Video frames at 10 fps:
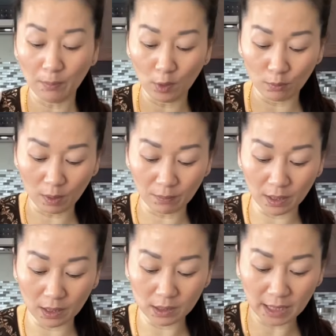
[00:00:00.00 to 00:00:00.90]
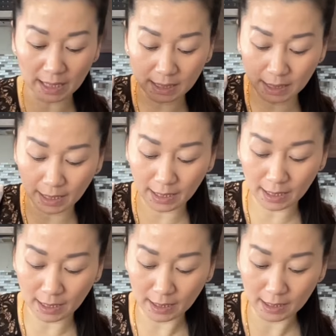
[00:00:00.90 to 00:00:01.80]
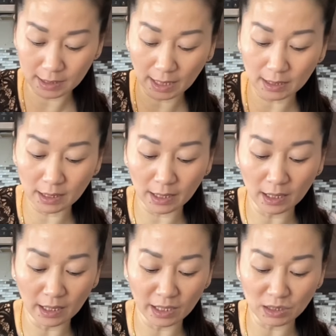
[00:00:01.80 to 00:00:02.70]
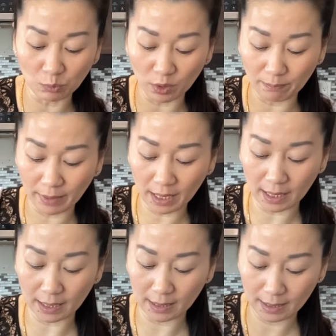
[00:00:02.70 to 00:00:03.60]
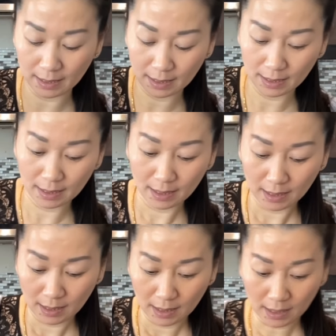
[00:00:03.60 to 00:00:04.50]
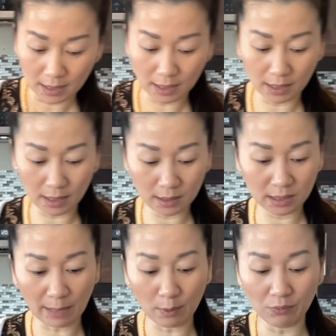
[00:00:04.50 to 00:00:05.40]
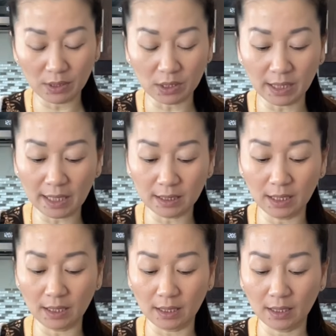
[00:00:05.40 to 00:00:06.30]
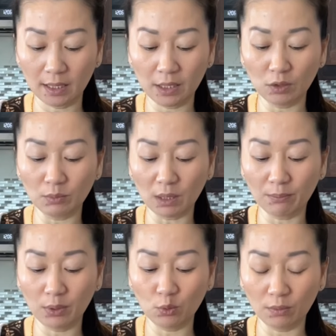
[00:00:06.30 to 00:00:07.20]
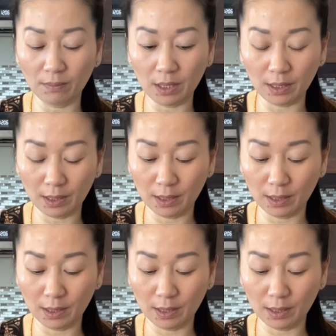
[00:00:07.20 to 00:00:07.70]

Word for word: bố mà mơ chăn tì linh cho mùi bờ lời nâng chạm vào việc chạ tịch hay nhôm đằng lụa mờ